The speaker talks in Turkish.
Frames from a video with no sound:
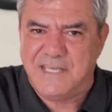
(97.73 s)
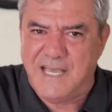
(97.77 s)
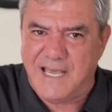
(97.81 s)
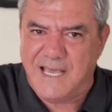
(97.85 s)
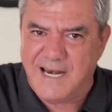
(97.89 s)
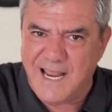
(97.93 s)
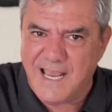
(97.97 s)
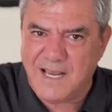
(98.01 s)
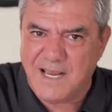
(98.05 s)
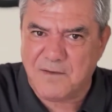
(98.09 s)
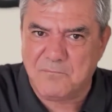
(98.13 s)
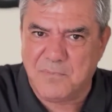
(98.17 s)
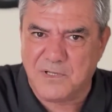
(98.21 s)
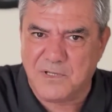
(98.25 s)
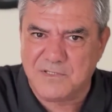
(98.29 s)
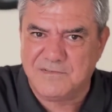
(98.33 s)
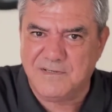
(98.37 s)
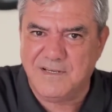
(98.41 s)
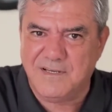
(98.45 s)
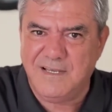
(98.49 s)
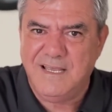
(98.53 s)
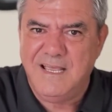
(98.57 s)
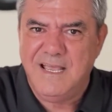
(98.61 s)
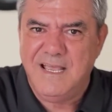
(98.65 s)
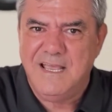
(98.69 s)
Gerek
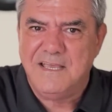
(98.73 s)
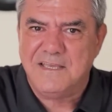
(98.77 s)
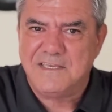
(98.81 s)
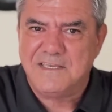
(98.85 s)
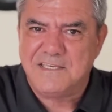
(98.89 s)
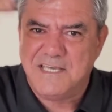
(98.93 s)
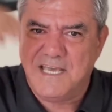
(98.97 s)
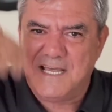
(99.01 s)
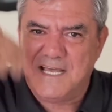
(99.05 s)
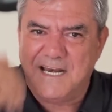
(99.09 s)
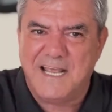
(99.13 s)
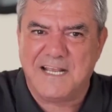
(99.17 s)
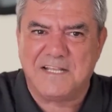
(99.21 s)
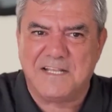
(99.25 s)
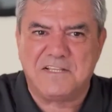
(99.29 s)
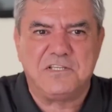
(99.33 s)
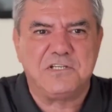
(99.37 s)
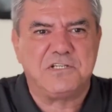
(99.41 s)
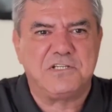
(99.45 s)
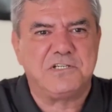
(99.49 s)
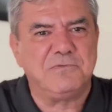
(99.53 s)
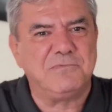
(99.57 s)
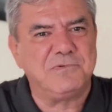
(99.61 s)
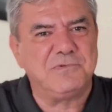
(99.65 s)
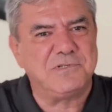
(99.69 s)
batı gerek
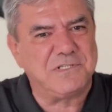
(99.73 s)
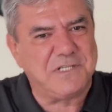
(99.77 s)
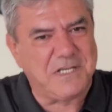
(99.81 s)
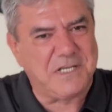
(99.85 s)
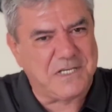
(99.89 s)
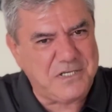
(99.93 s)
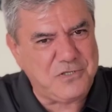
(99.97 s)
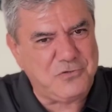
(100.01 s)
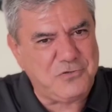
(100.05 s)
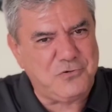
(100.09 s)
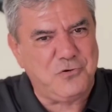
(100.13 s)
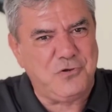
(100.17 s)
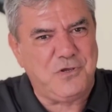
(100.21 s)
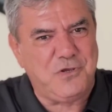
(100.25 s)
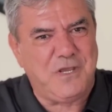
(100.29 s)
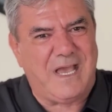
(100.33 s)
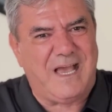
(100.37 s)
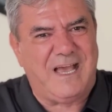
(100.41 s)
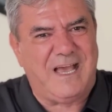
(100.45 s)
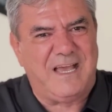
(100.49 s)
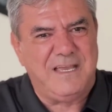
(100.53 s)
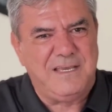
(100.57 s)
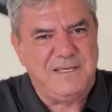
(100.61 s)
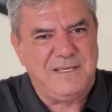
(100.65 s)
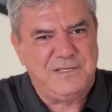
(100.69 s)
dışımızdaki
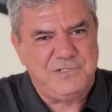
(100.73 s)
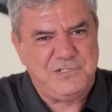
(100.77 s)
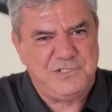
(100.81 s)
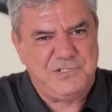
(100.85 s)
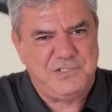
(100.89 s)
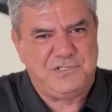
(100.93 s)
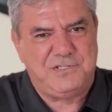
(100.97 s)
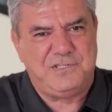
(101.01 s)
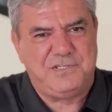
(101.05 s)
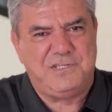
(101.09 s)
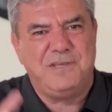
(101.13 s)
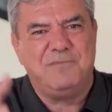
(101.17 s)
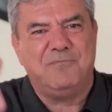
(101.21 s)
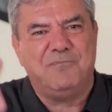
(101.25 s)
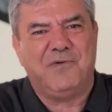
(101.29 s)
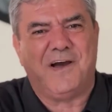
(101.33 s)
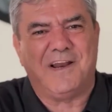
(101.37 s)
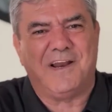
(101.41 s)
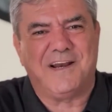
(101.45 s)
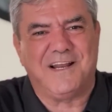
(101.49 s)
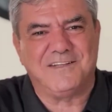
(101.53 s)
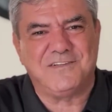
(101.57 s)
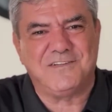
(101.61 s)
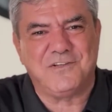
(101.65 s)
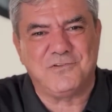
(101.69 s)
dünya ciddi
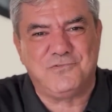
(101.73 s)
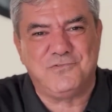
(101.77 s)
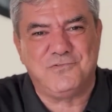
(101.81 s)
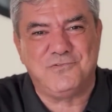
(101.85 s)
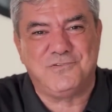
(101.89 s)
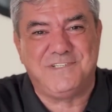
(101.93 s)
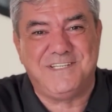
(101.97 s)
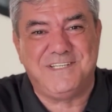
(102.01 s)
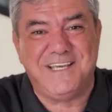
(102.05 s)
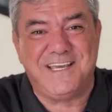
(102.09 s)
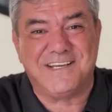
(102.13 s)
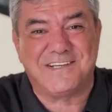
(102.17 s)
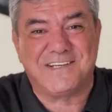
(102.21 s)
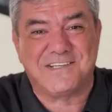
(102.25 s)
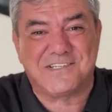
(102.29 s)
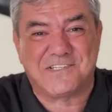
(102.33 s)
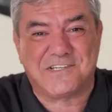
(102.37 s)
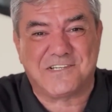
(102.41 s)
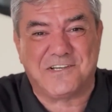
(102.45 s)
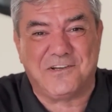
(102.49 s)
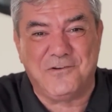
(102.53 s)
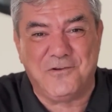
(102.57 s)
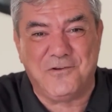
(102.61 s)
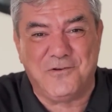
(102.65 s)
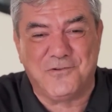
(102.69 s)
manada Türkiye'yi
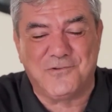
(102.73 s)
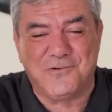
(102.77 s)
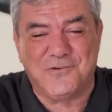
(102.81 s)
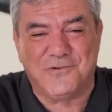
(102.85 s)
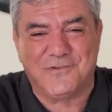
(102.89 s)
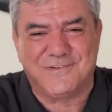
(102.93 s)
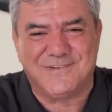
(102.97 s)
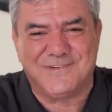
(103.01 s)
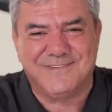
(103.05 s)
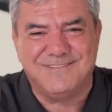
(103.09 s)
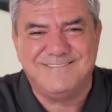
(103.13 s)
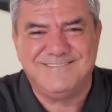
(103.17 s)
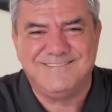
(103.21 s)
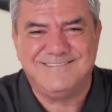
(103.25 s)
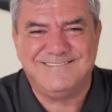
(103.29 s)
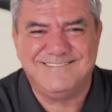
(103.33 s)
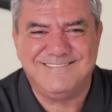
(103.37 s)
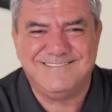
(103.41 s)
kıskanıyor diyordu.